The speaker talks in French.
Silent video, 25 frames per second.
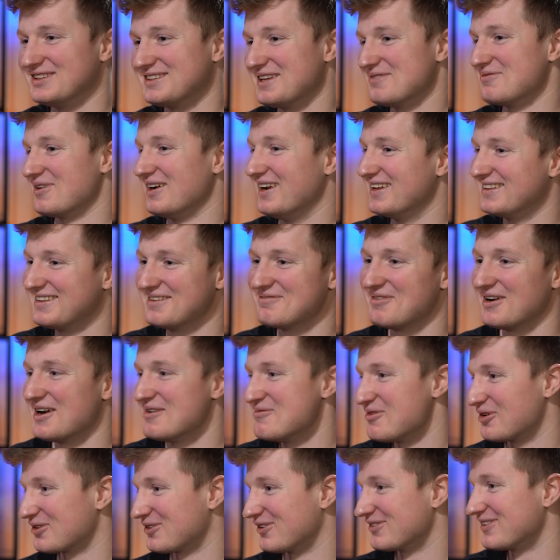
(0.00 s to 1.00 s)
J'étais pas, pas, là
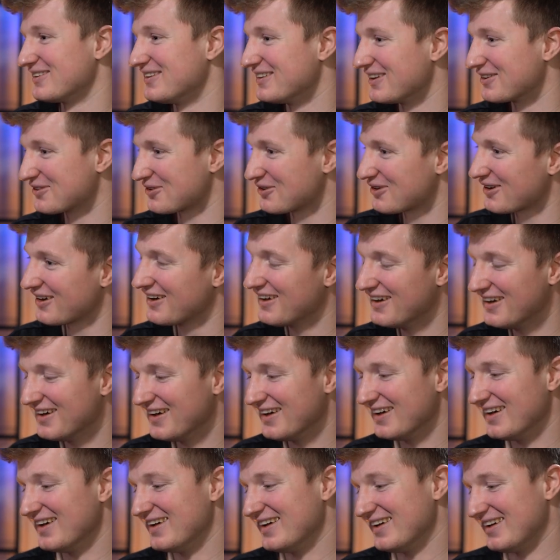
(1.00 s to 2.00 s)
pour tenter des trucs.
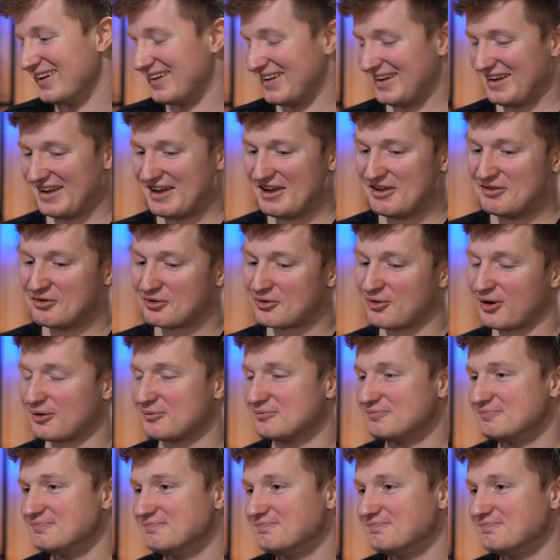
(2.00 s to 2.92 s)
Et donc, ouais.